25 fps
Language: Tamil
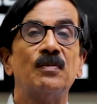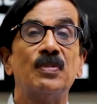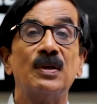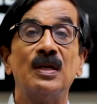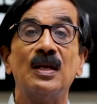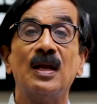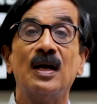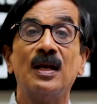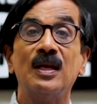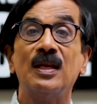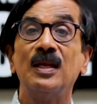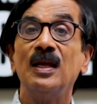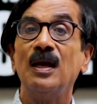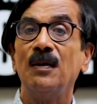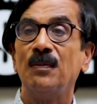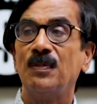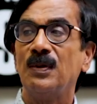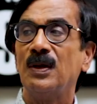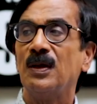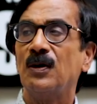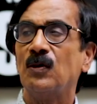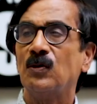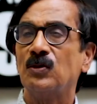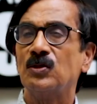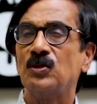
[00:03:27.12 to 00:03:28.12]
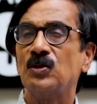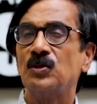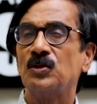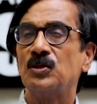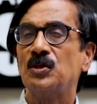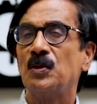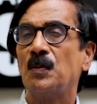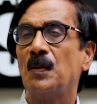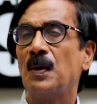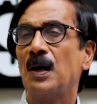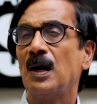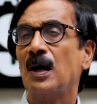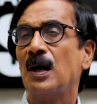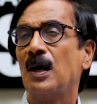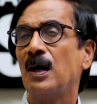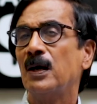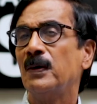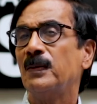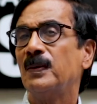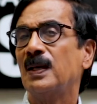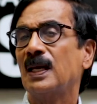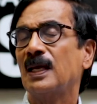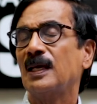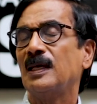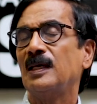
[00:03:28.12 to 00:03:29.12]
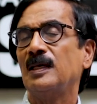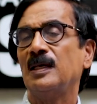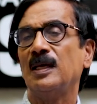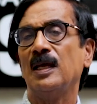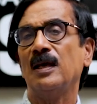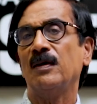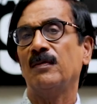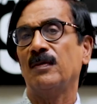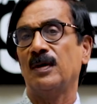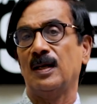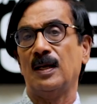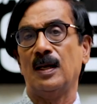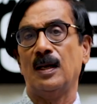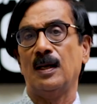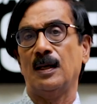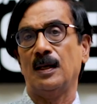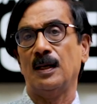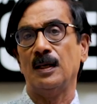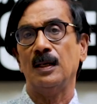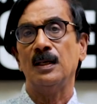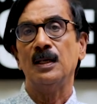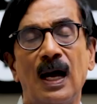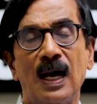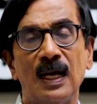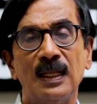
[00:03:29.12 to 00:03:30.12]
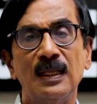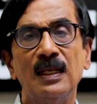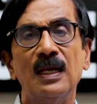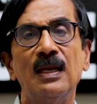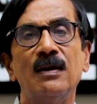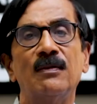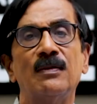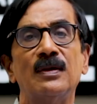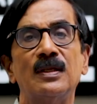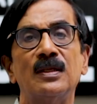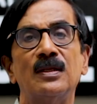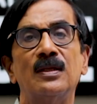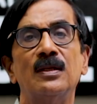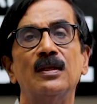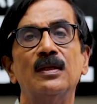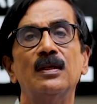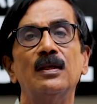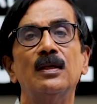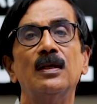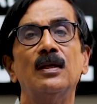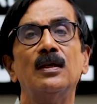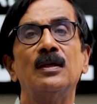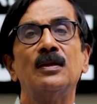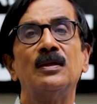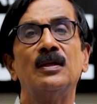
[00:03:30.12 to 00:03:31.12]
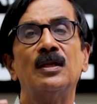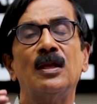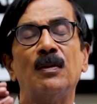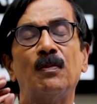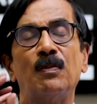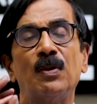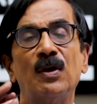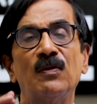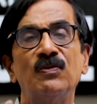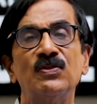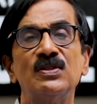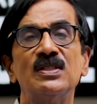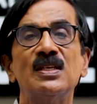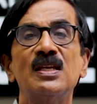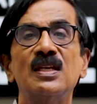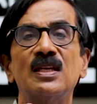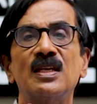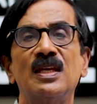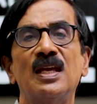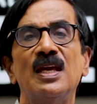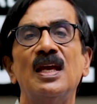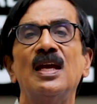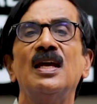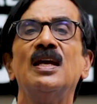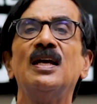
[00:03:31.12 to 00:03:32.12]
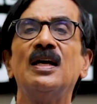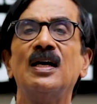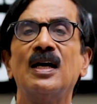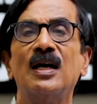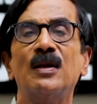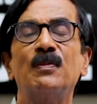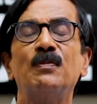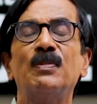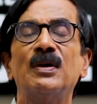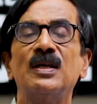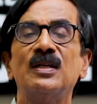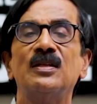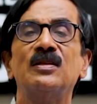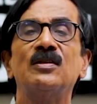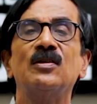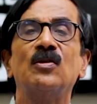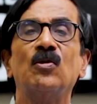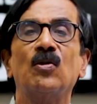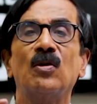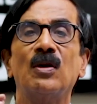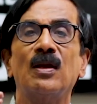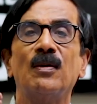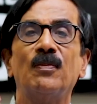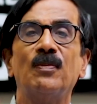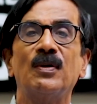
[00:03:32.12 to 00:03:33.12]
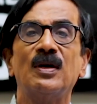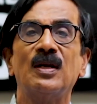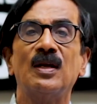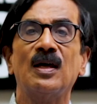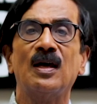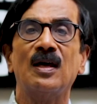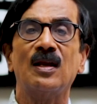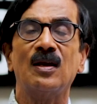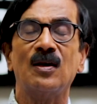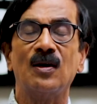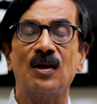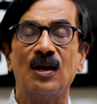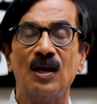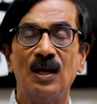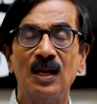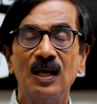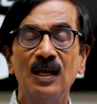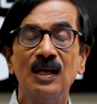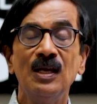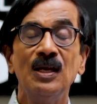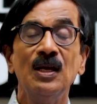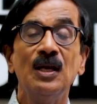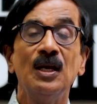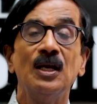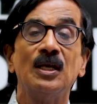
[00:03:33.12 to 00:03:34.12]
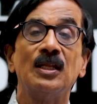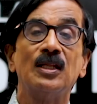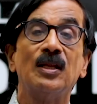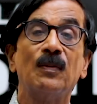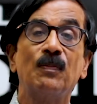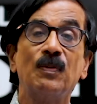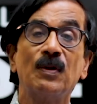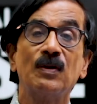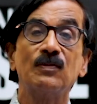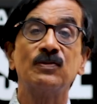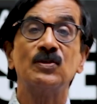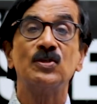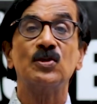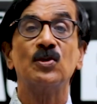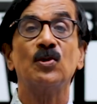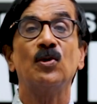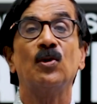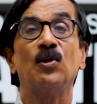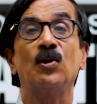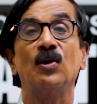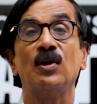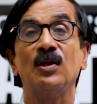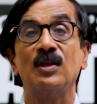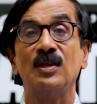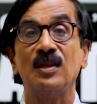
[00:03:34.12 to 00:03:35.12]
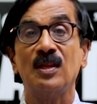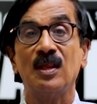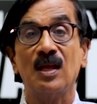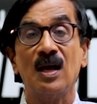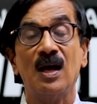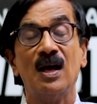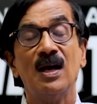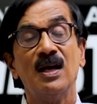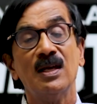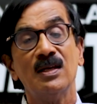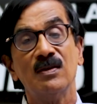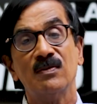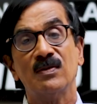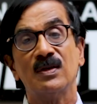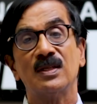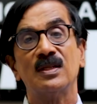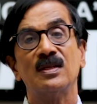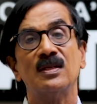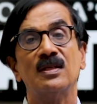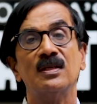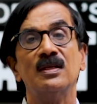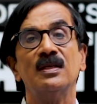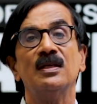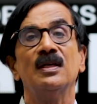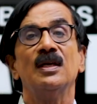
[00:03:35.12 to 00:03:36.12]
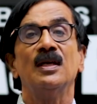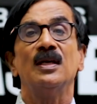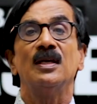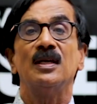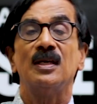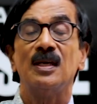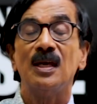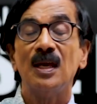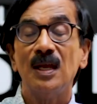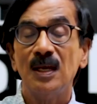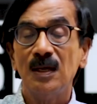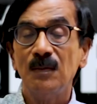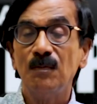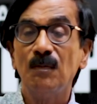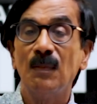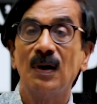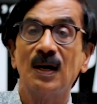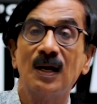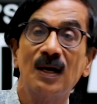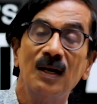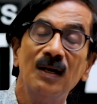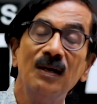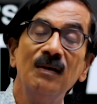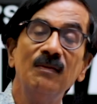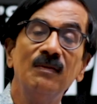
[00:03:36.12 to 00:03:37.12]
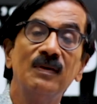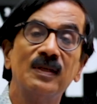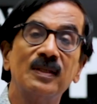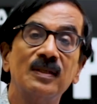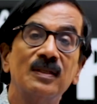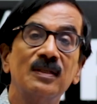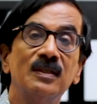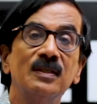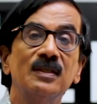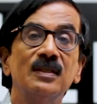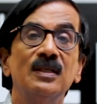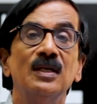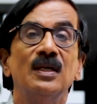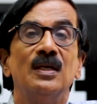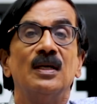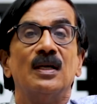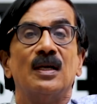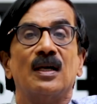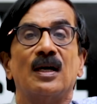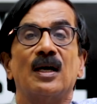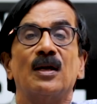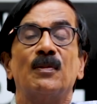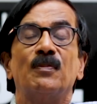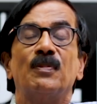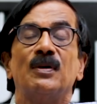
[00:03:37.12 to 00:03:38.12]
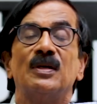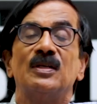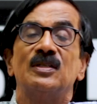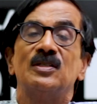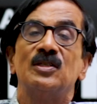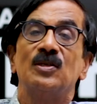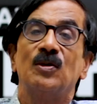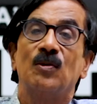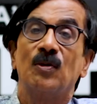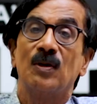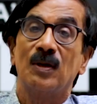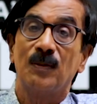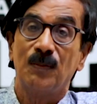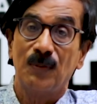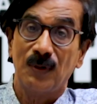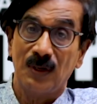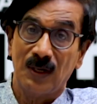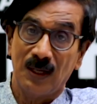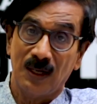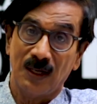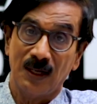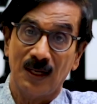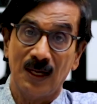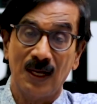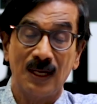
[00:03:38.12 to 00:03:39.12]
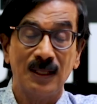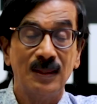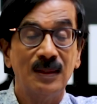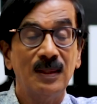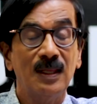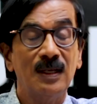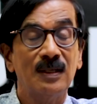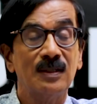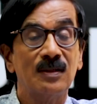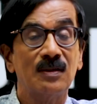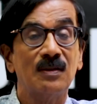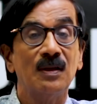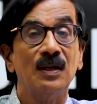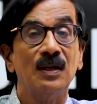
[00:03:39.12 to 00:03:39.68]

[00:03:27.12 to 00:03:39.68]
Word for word: பின்னாடி அப்படியே கொஞ்சம் கொஞ்சமாக விளக்கிட்டே வர்றாங்க அதில் வந்து இந்த ப்ரொஃபஸர் ஏன் கற்பழித்து கொல்லப்பட்டாருன்னா இந்த ப்ரொஃபஸரோட தாய் வந்து என் மகள் வந்து கற்பழித்து கொல்லப்பட்டாங்க அந்த